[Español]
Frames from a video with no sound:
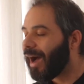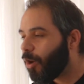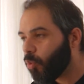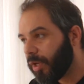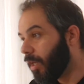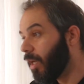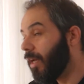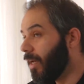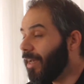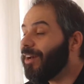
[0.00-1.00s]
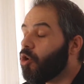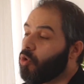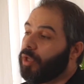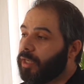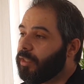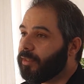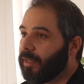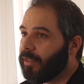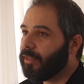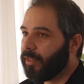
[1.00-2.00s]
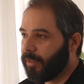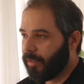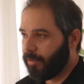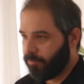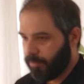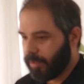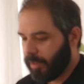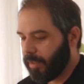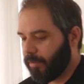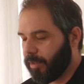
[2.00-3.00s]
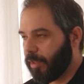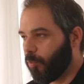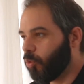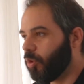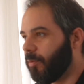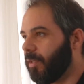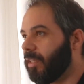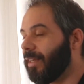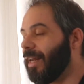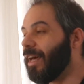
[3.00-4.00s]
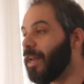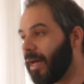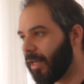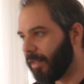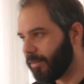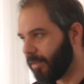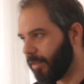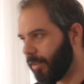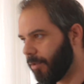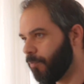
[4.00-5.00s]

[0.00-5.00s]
aunque es egoísta eh, desde, el punto de vista del análisis,